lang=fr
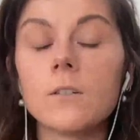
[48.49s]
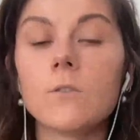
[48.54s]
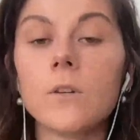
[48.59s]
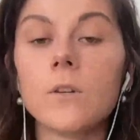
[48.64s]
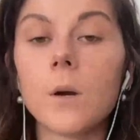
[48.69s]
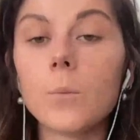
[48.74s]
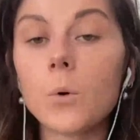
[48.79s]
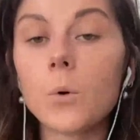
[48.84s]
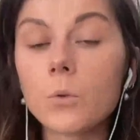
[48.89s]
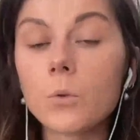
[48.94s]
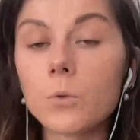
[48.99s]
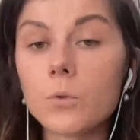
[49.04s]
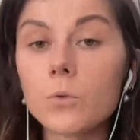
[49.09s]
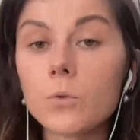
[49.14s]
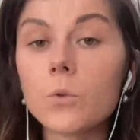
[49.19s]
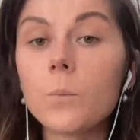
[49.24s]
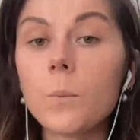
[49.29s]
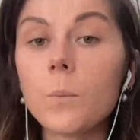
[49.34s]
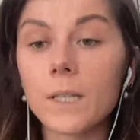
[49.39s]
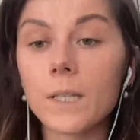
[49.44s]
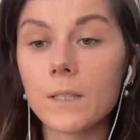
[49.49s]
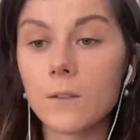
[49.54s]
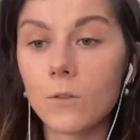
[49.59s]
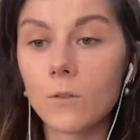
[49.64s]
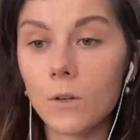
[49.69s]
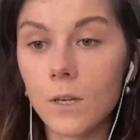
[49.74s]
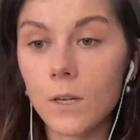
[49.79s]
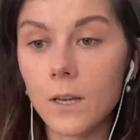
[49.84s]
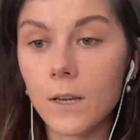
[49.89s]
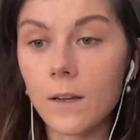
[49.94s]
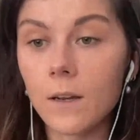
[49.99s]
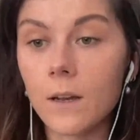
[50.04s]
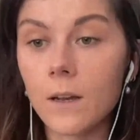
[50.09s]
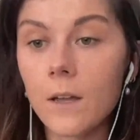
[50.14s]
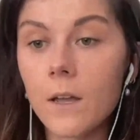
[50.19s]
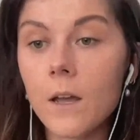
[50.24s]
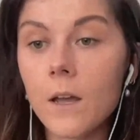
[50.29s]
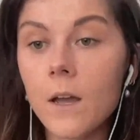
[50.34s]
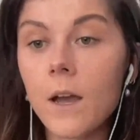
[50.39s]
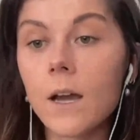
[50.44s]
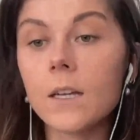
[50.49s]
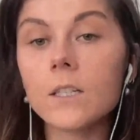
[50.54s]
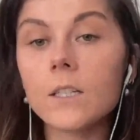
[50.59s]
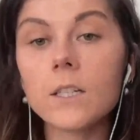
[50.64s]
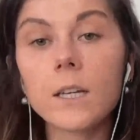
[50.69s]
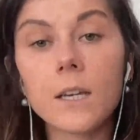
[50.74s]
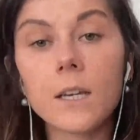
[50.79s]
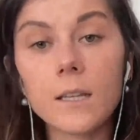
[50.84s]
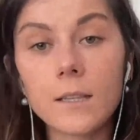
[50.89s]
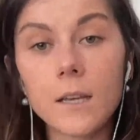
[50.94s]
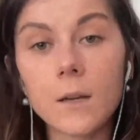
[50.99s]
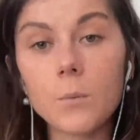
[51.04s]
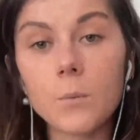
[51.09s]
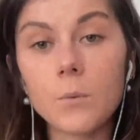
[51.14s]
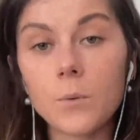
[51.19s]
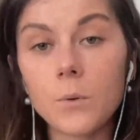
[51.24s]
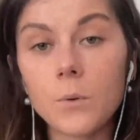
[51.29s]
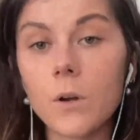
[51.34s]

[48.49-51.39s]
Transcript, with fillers: une importance toute particulière à chaque étape